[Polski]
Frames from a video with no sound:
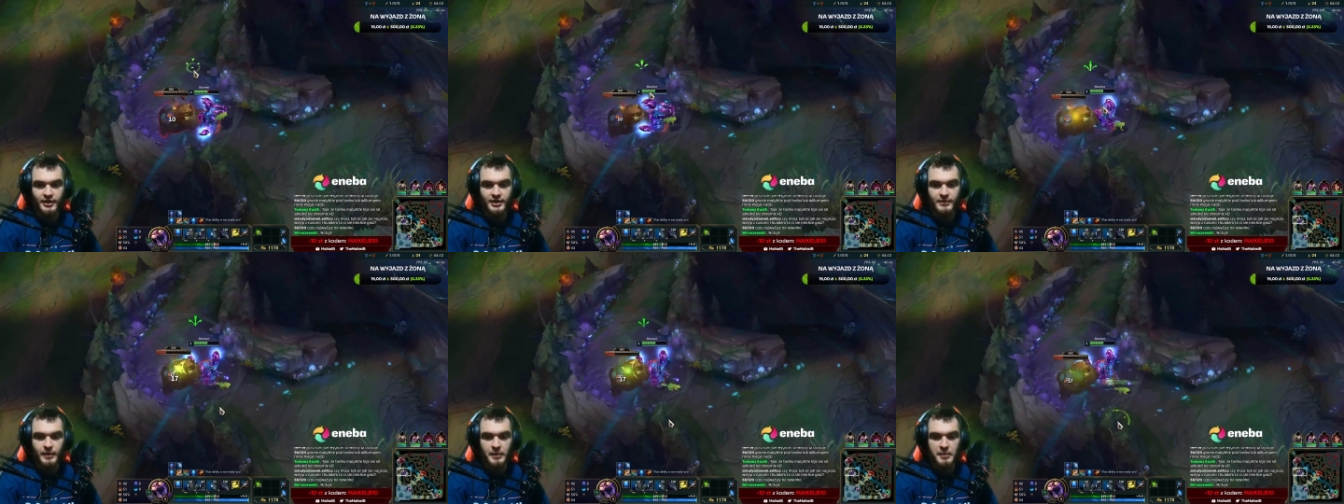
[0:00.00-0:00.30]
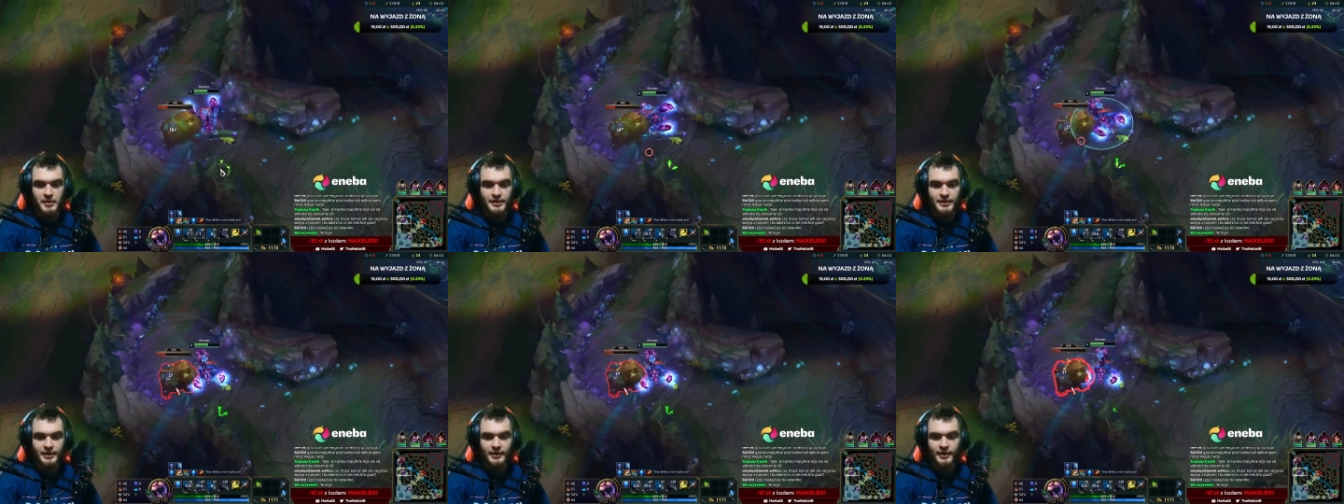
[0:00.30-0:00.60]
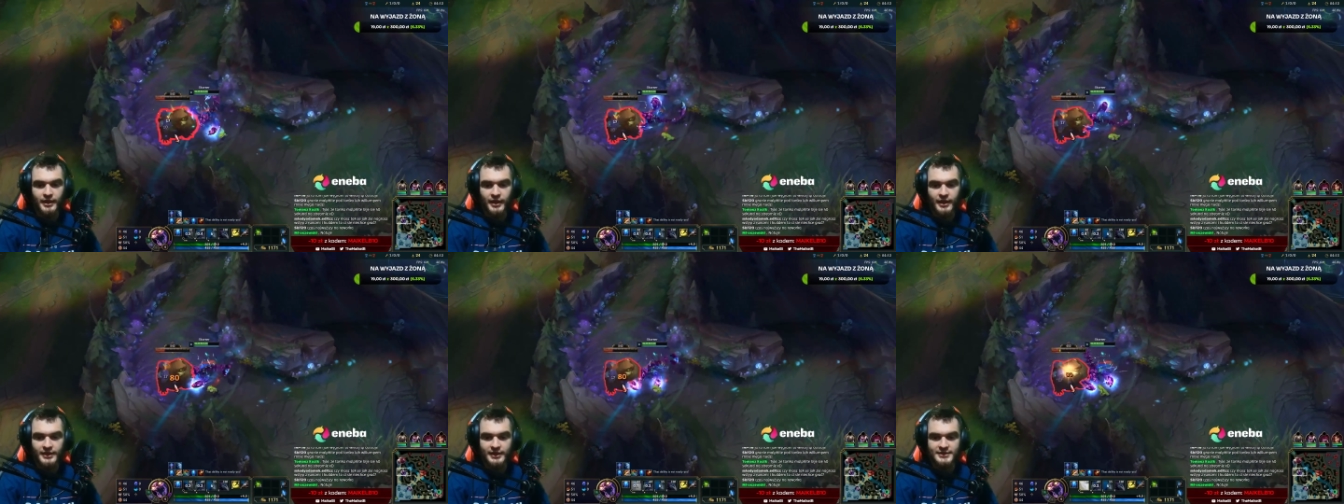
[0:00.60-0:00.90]
Mamy
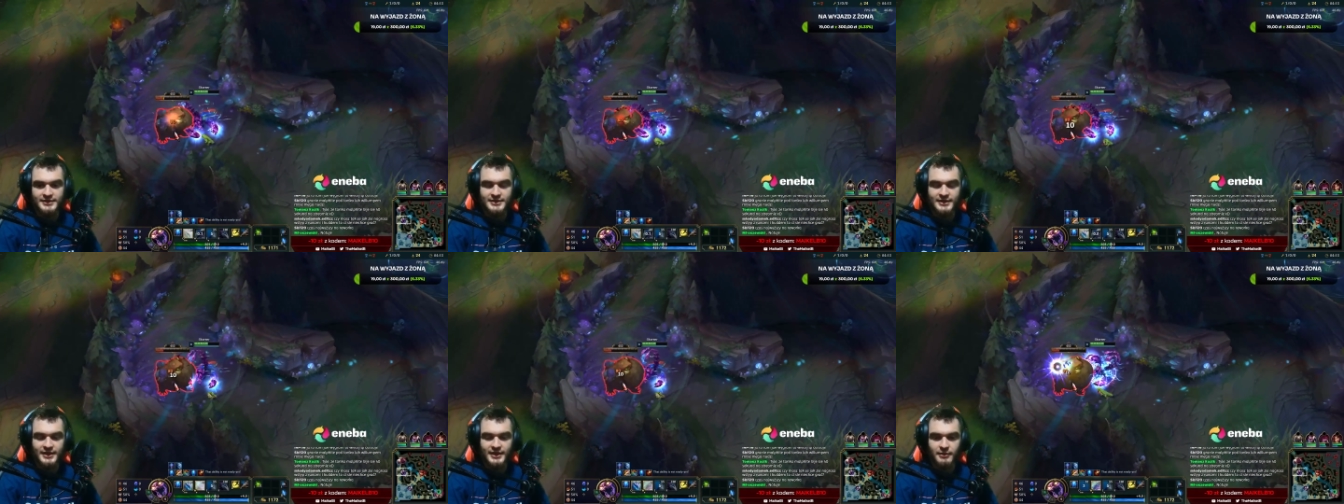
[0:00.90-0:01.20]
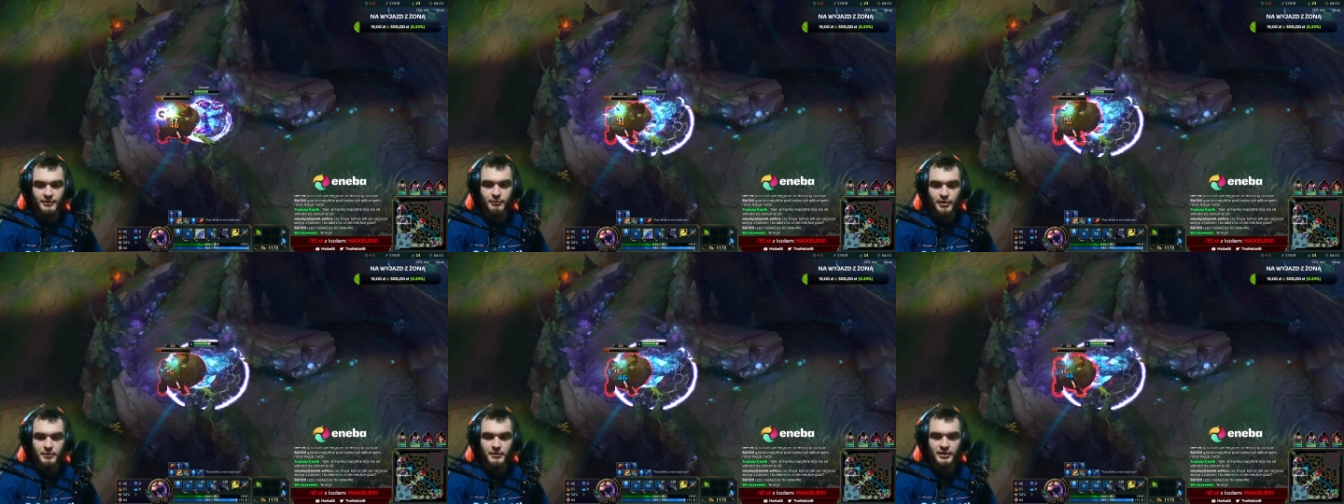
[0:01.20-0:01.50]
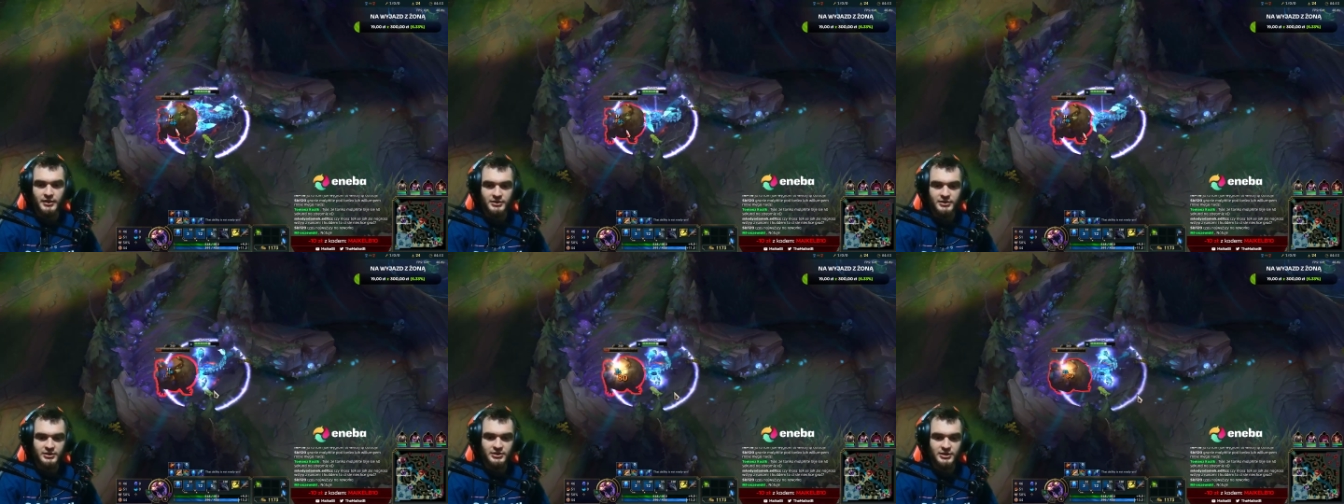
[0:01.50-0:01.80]
Giga Esse. Mamy
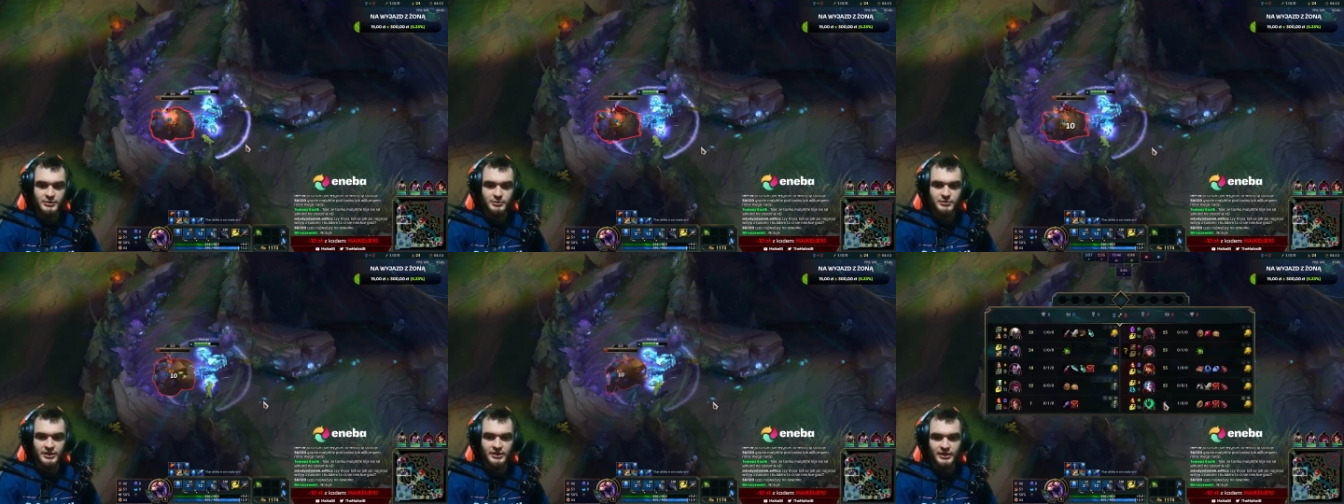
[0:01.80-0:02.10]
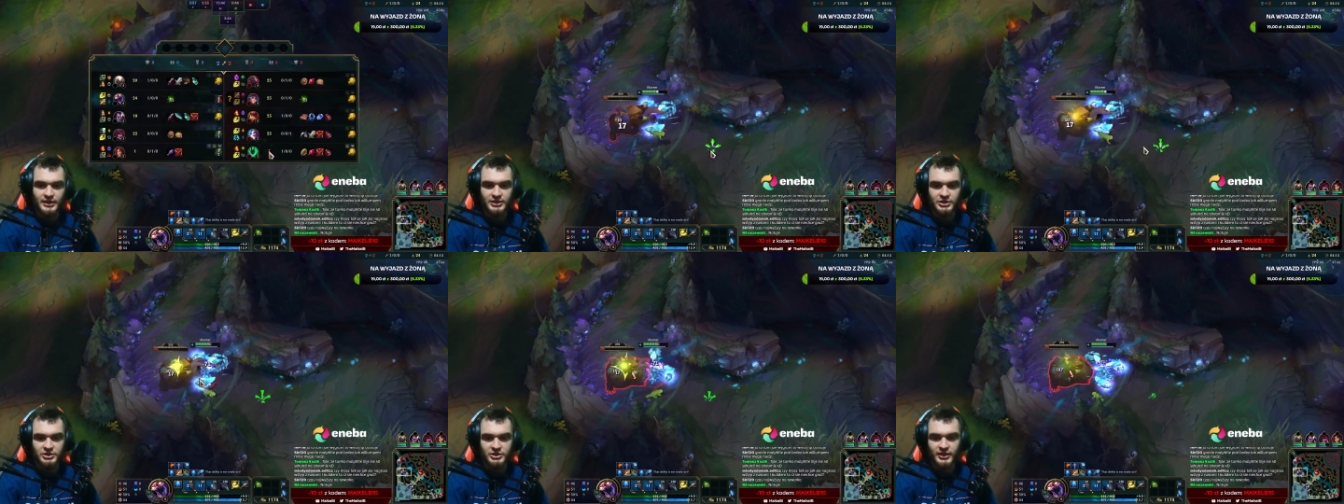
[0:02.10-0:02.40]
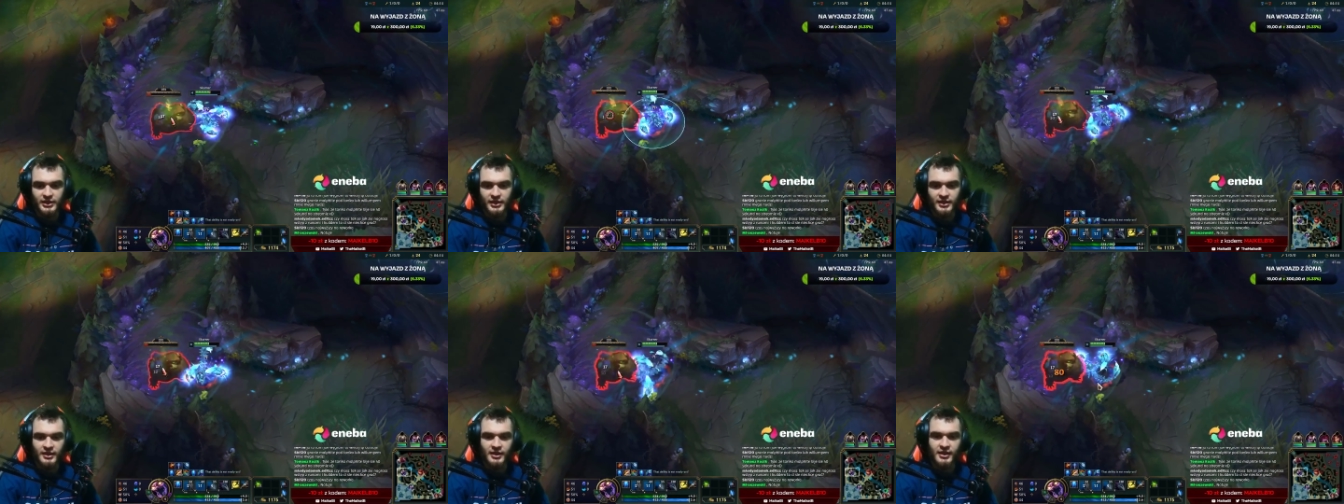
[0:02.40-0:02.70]
jeszcze szybciej
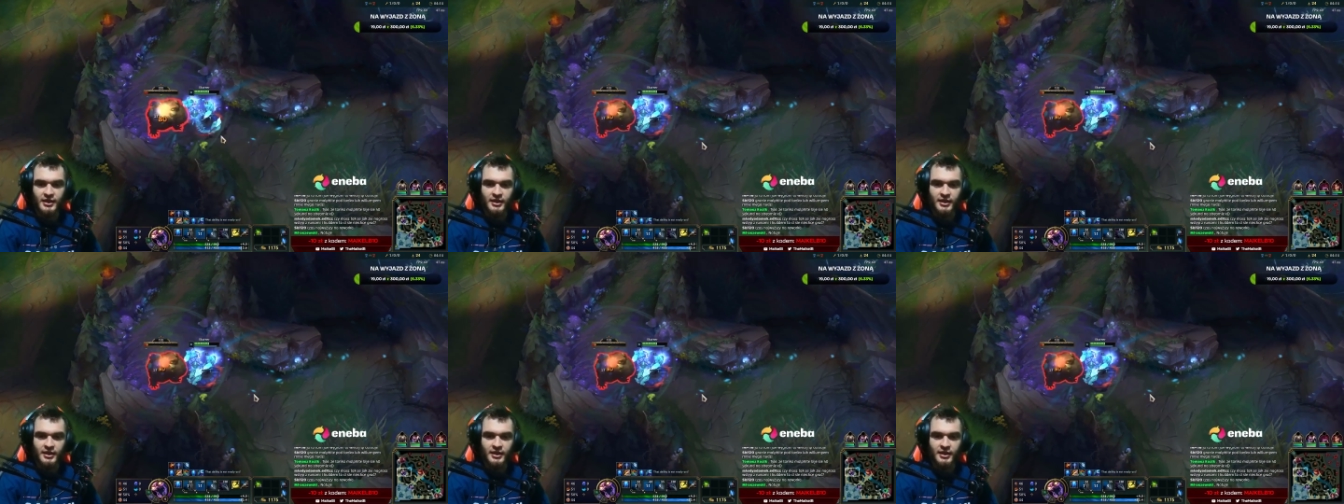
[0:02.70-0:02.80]
nasze